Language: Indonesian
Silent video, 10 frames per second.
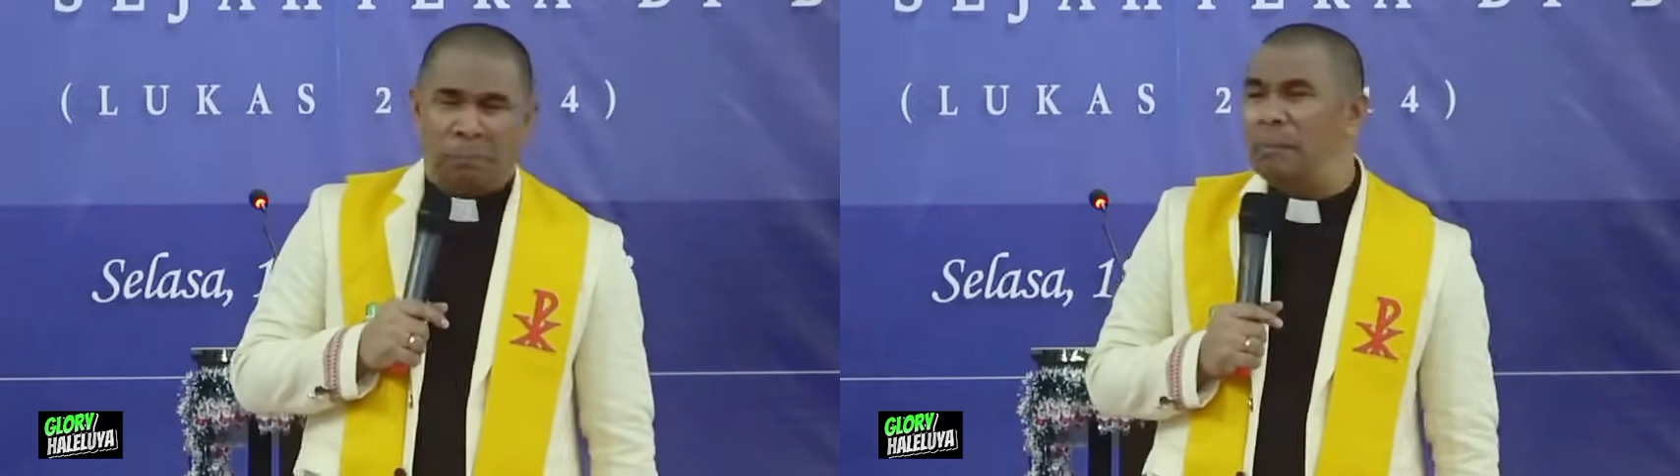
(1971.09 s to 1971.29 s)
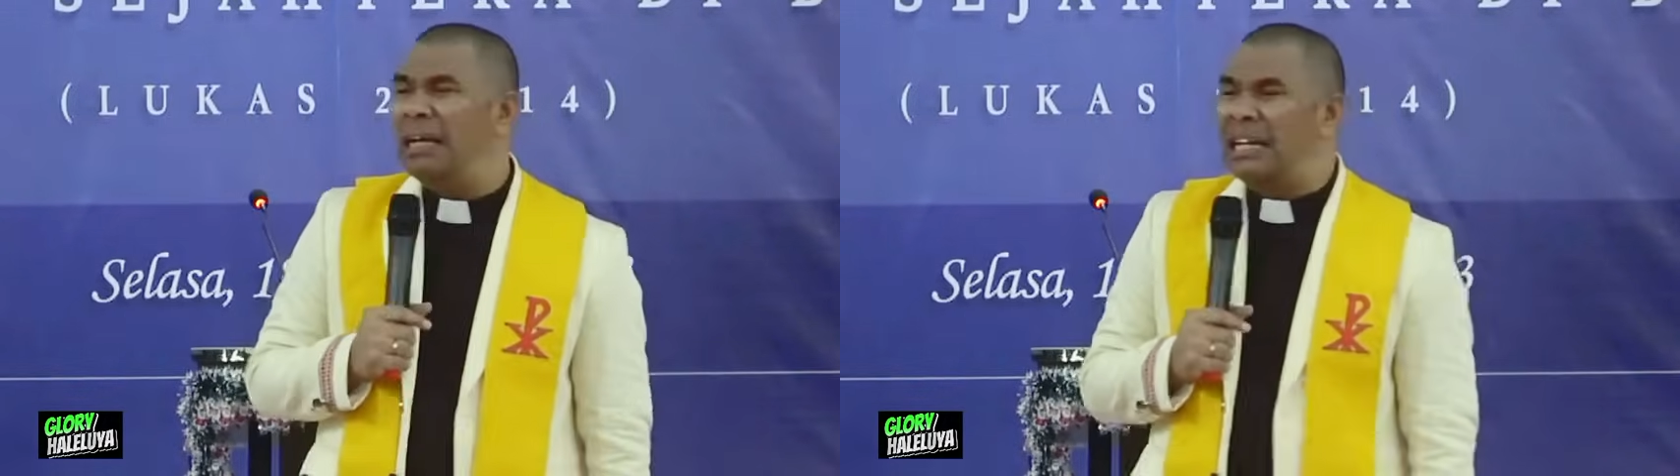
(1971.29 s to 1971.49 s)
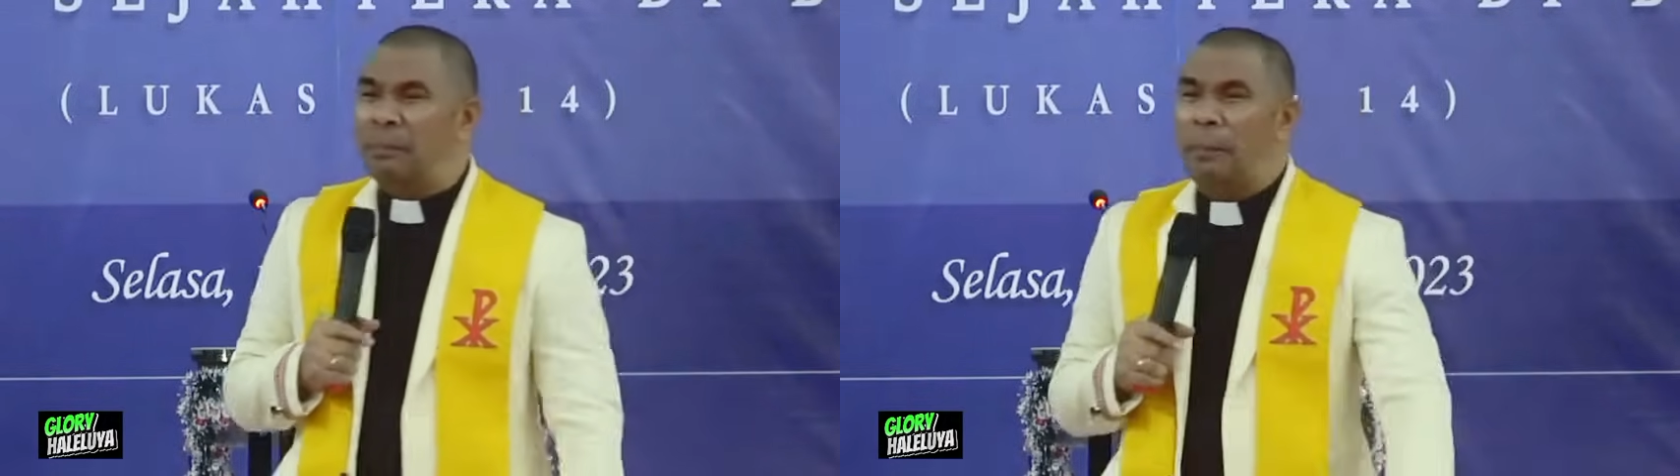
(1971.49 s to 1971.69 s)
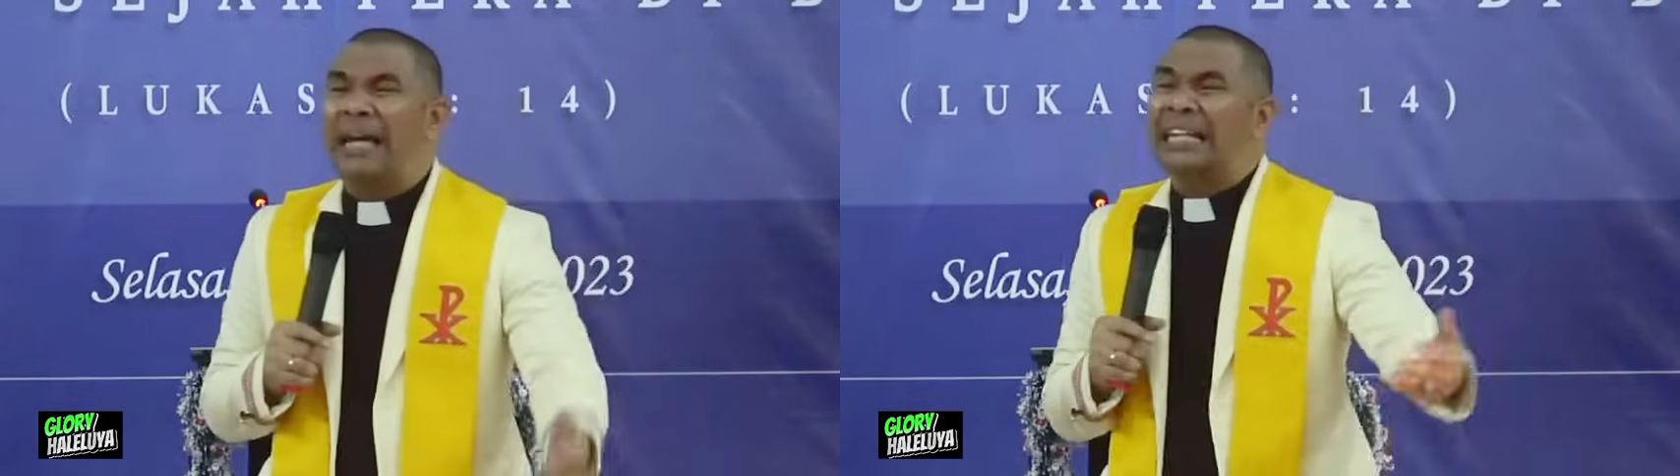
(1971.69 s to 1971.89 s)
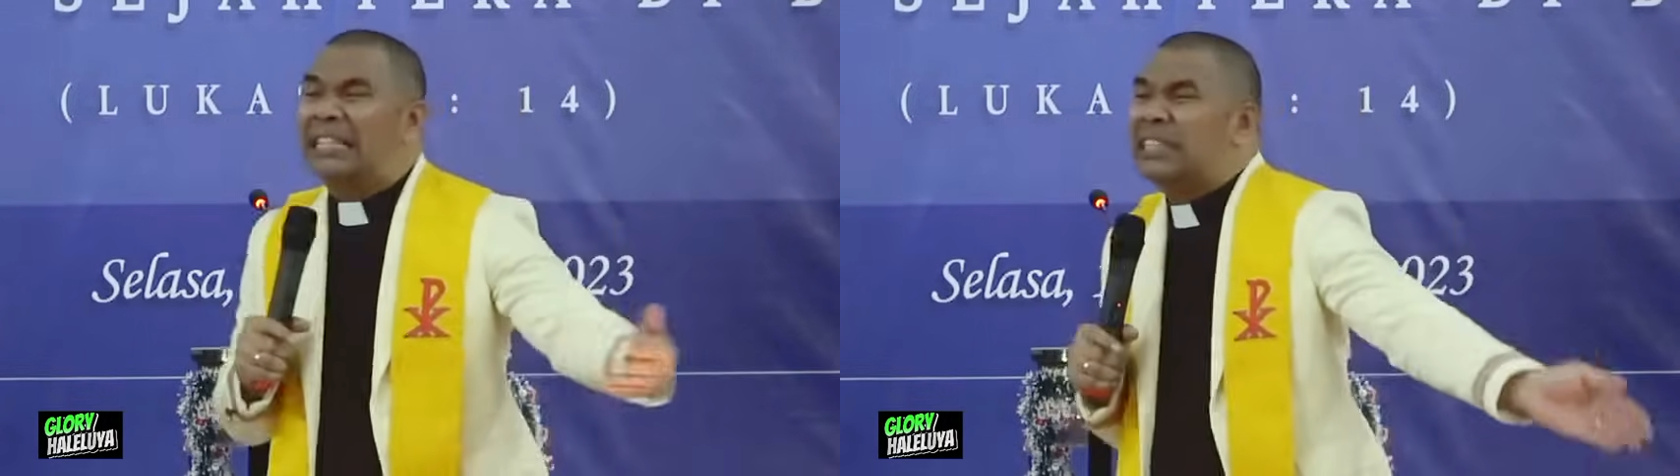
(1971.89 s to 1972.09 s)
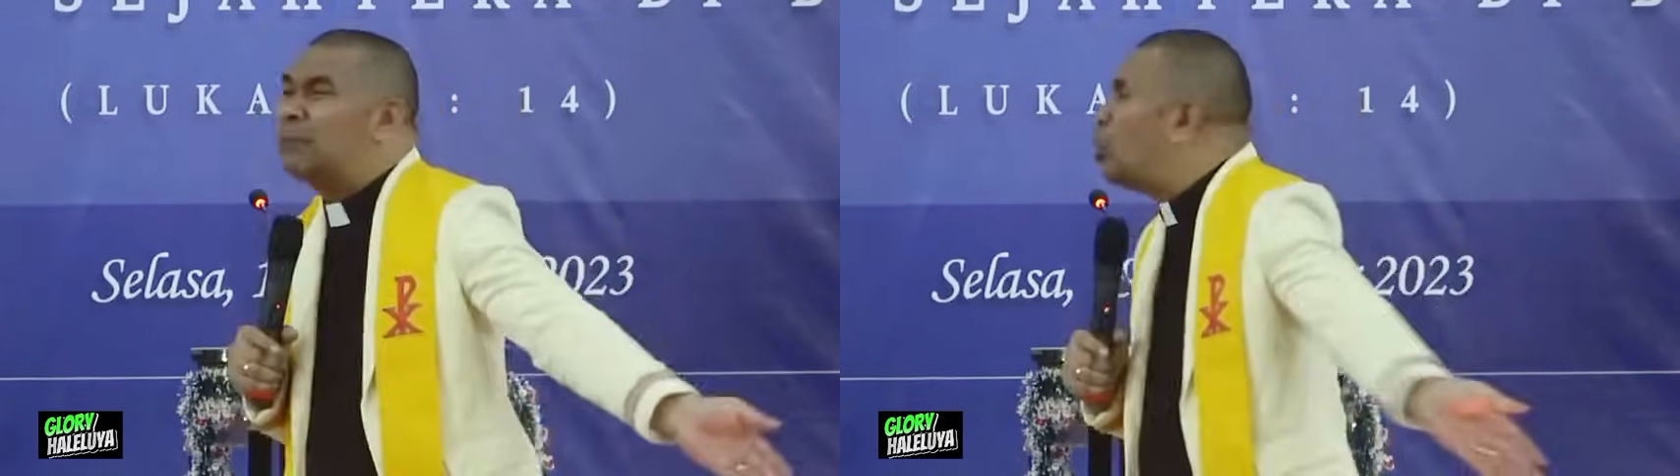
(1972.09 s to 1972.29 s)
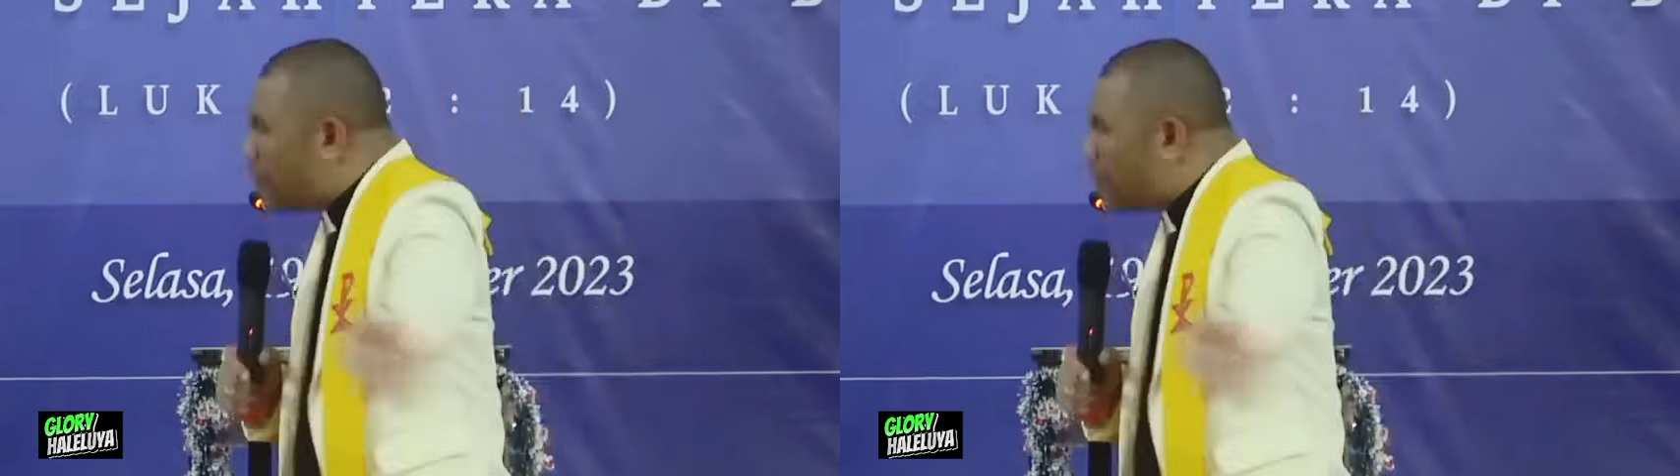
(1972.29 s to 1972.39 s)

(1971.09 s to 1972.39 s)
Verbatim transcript: Memang lebih baik kita semua